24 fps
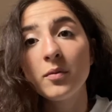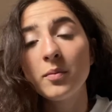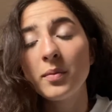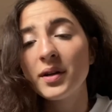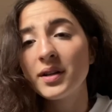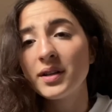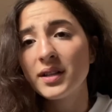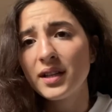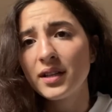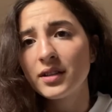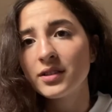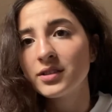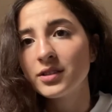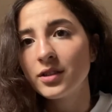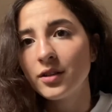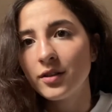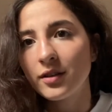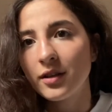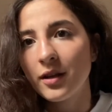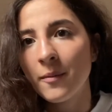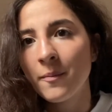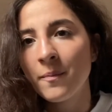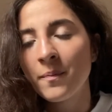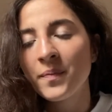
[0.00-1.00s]

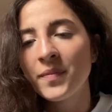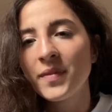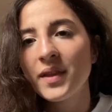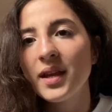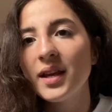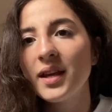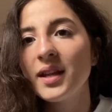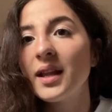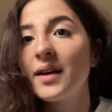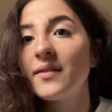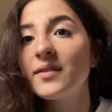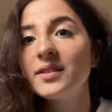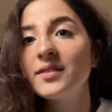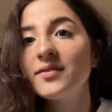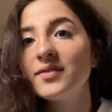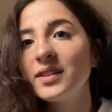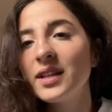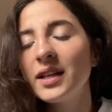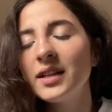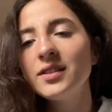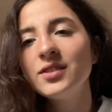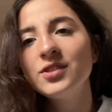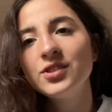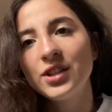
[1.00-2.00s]
Parkinsona i nawet w
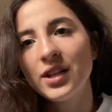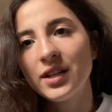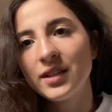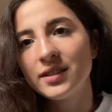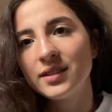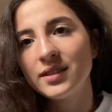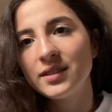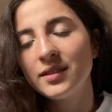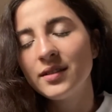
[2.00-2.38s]
ten czas